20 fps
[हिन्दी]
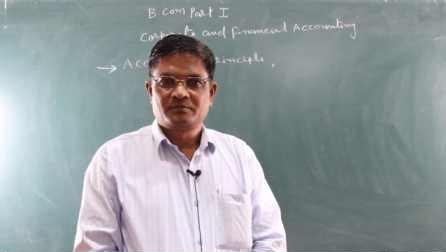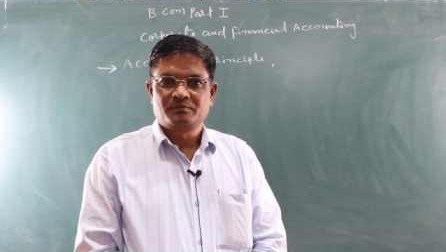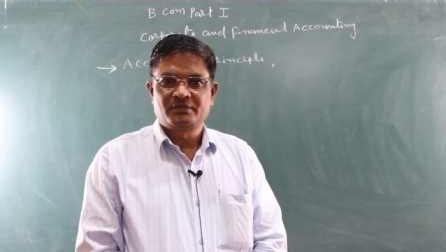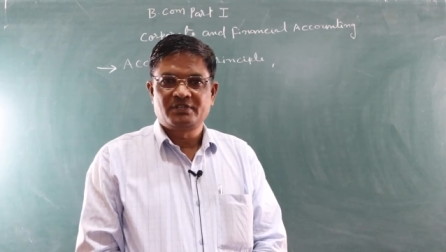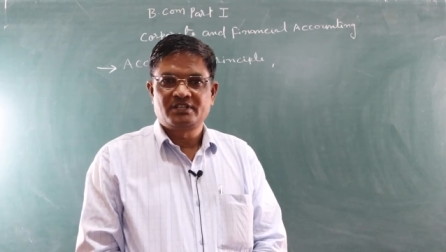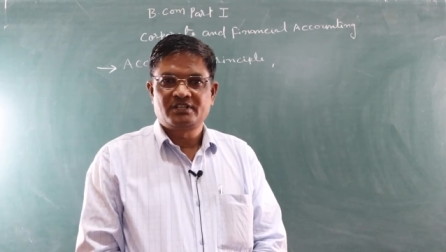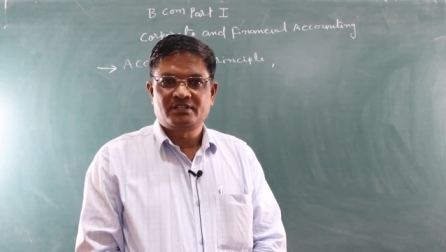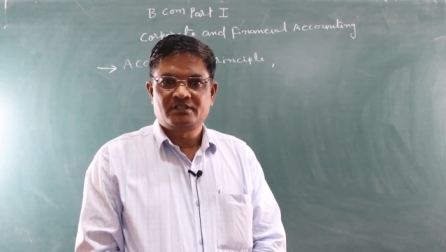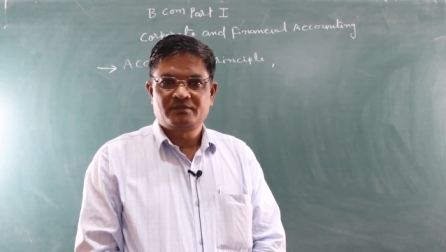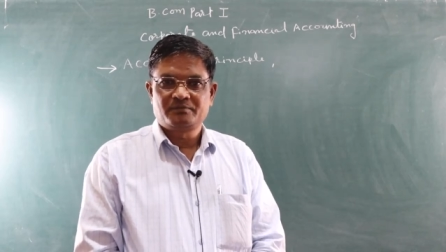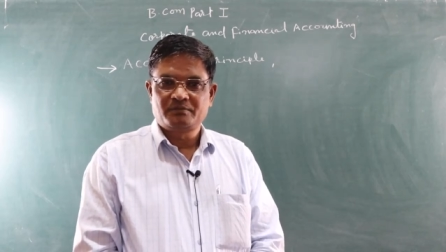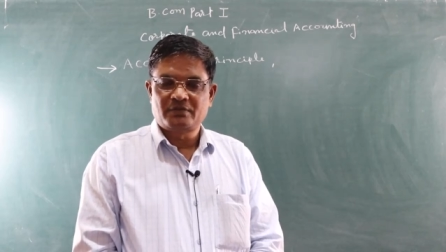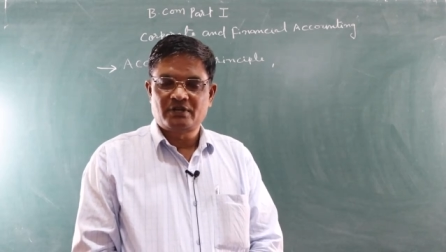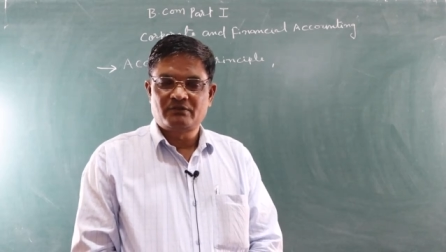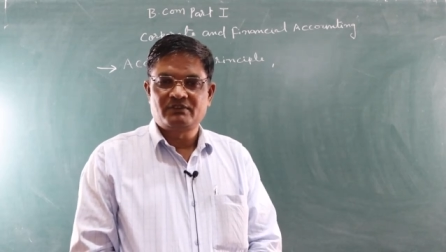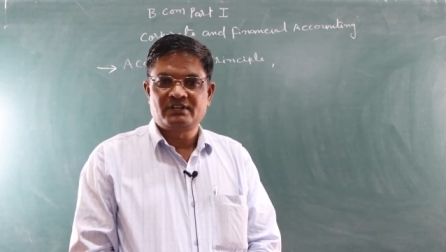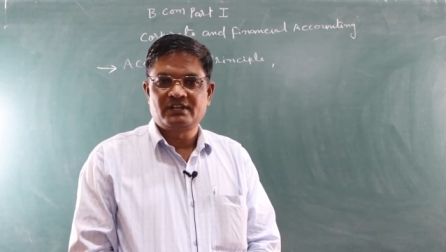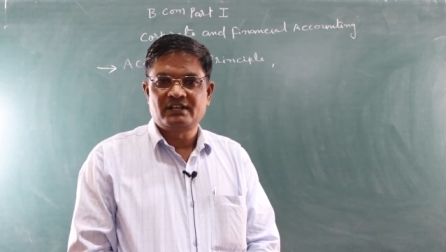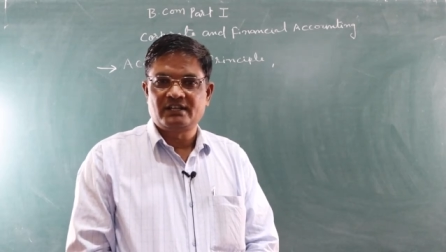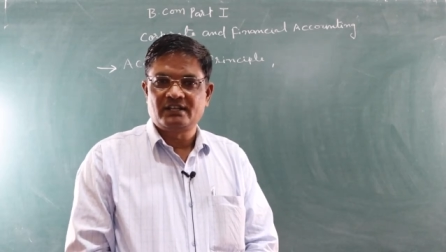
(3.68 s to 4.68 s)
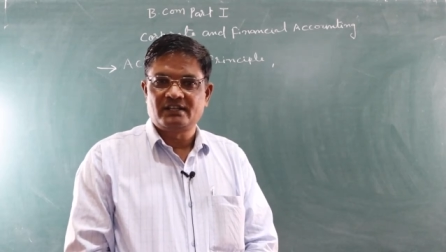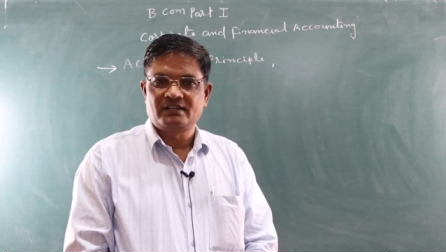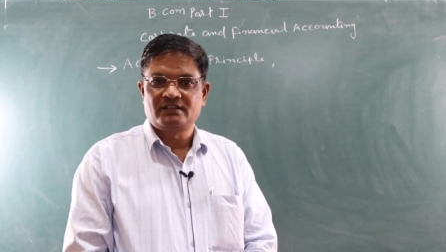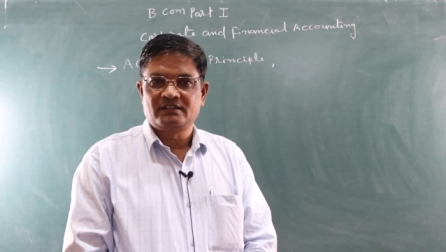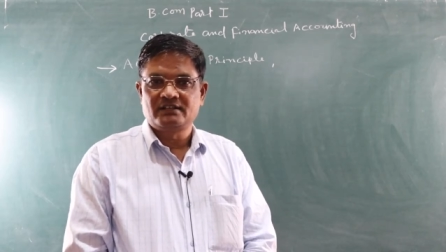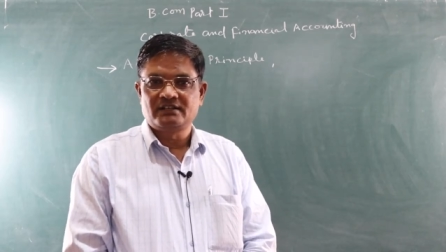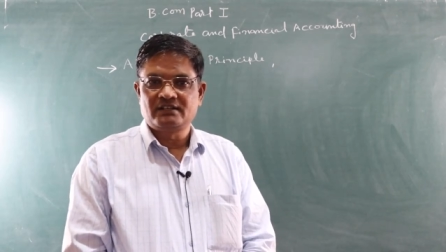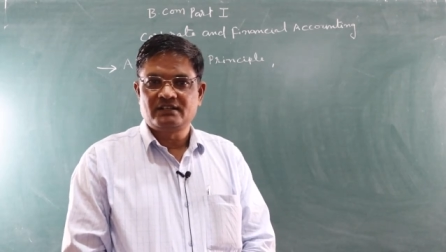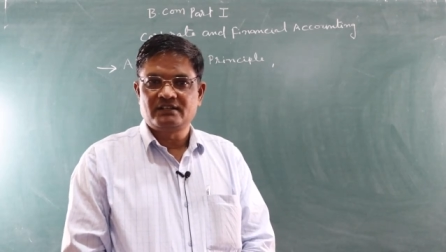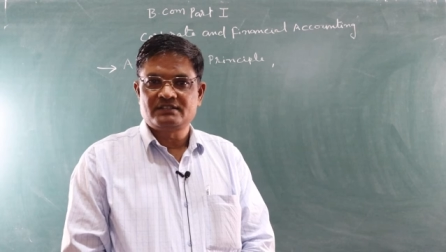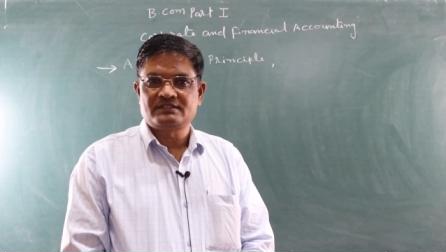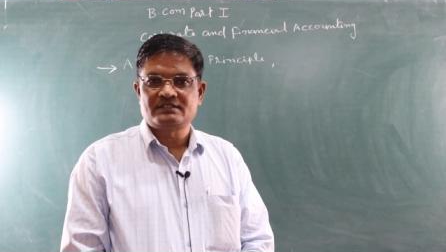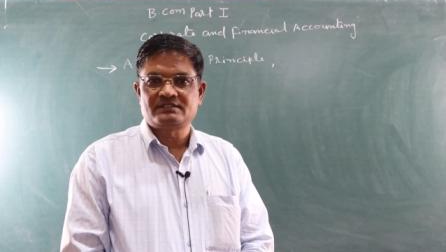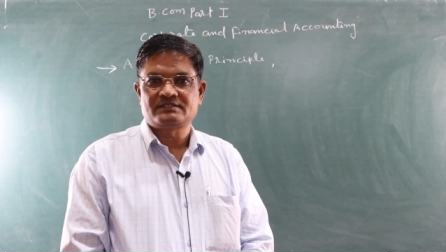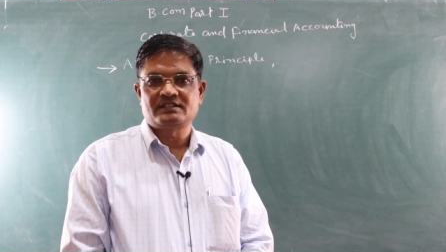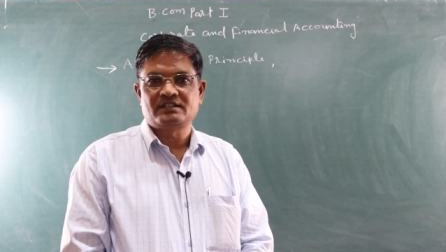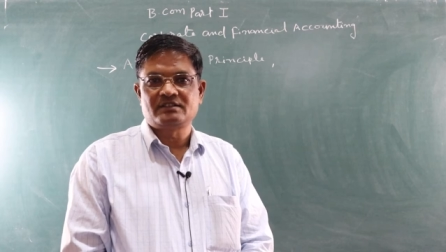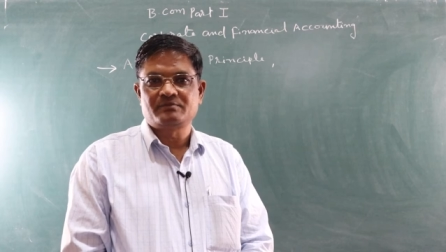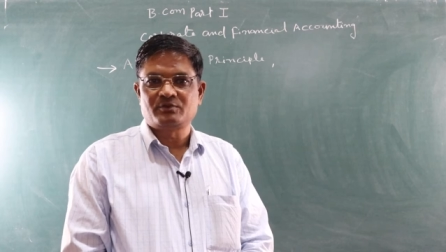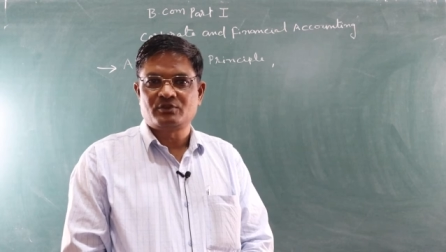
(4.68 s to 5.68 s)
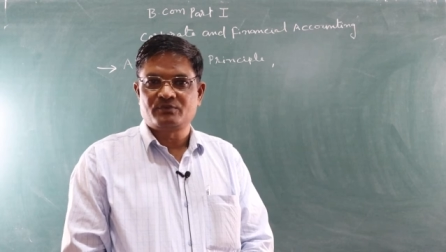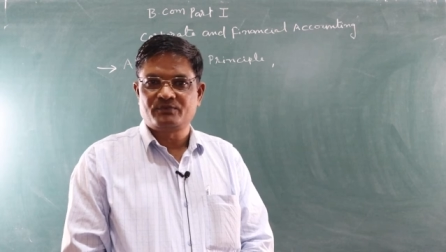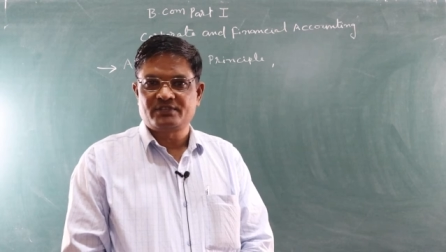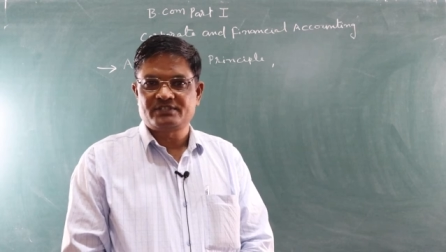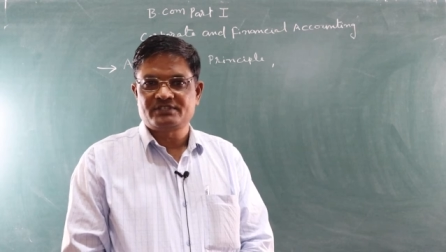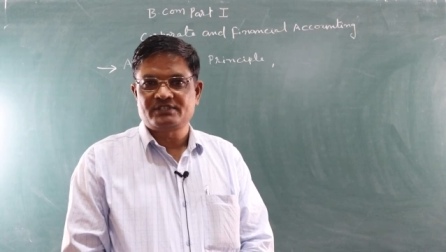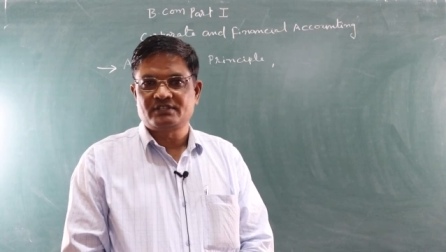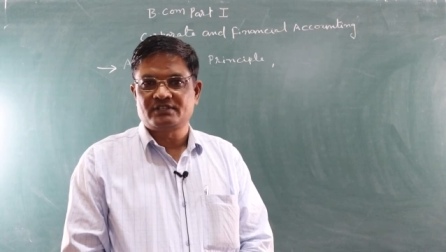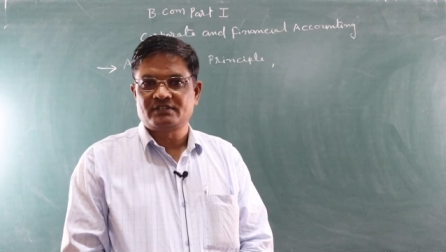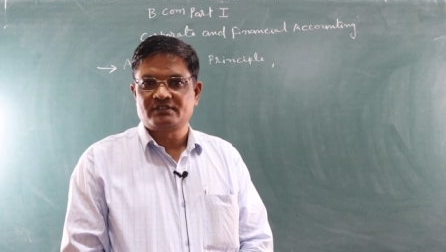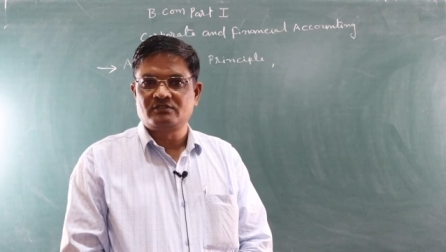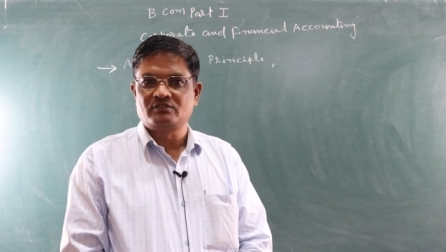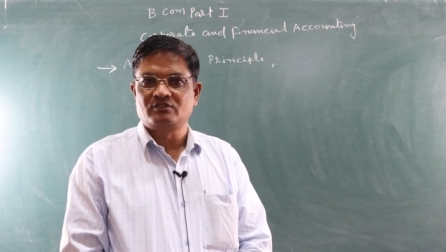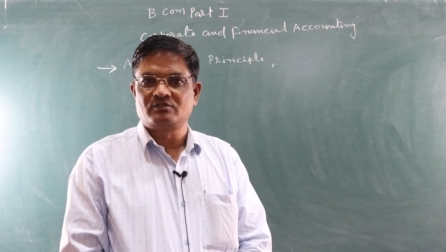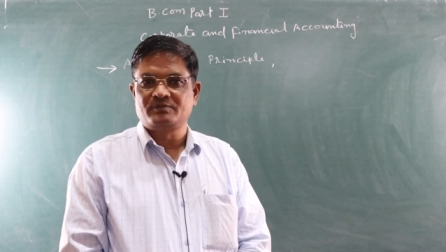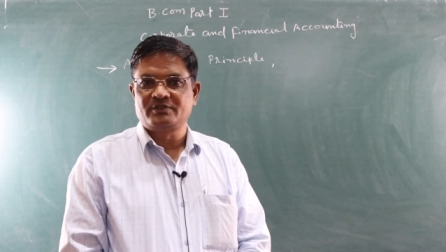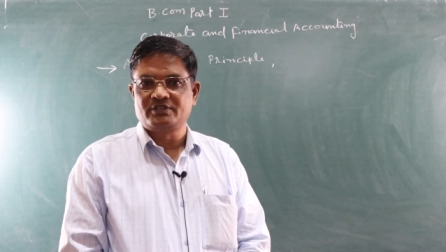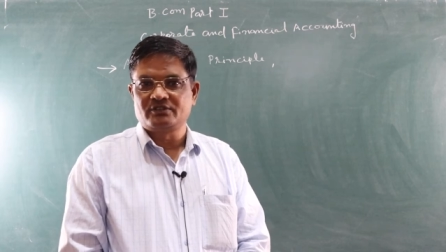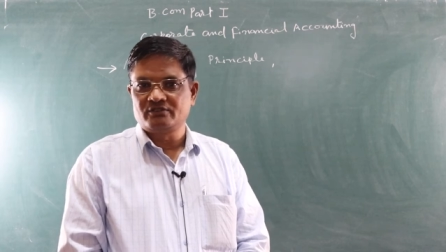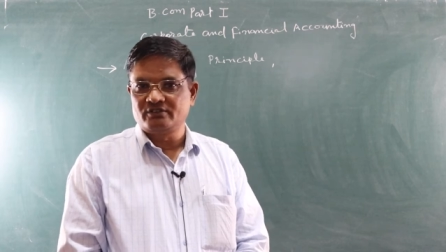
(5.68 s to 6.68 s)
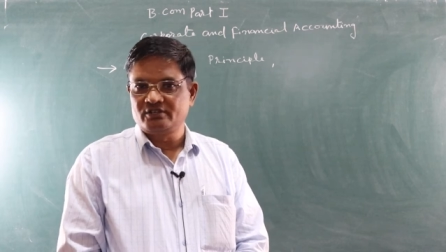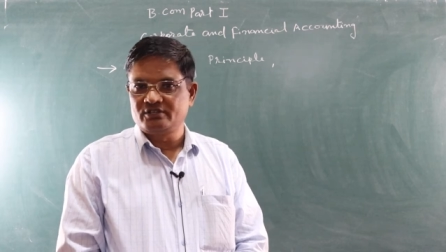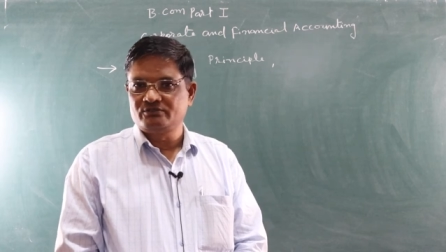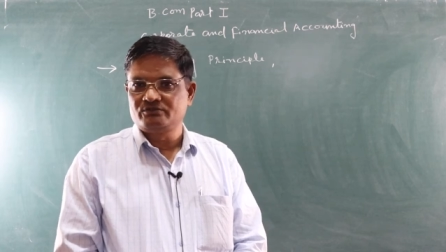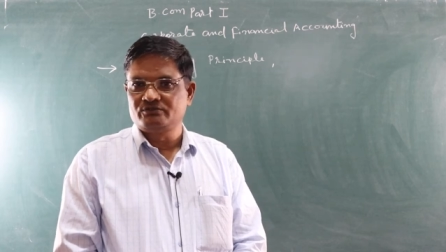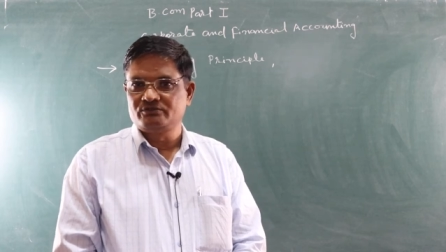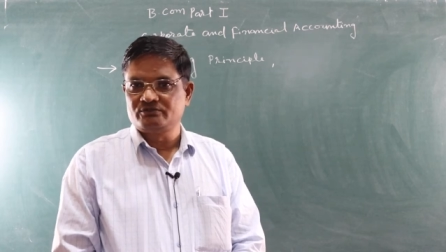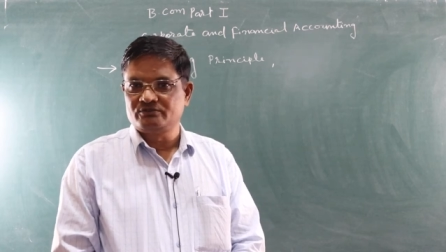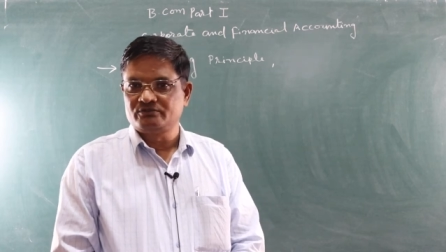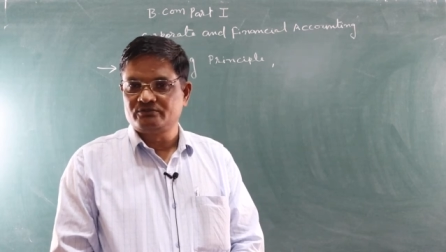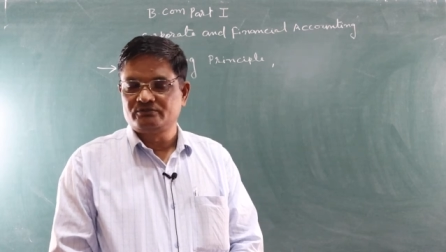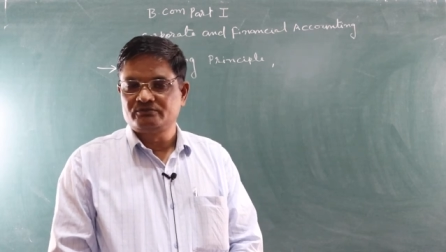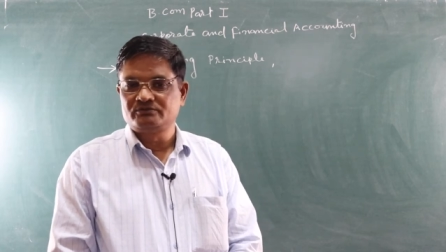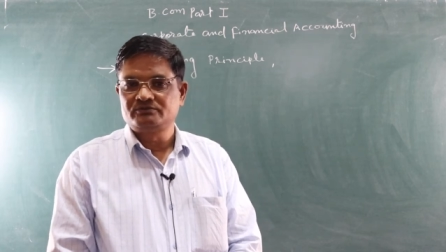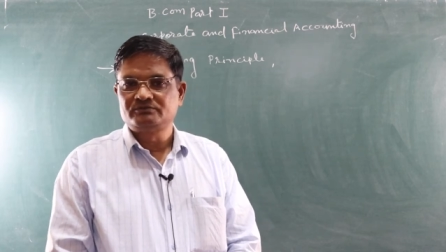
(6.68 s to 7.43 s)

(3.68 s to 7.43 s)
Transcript: मैं भंवरलाल असिस्टेंट प्रोफेसर गवर्नमेंट कॉलेज झुंझुनू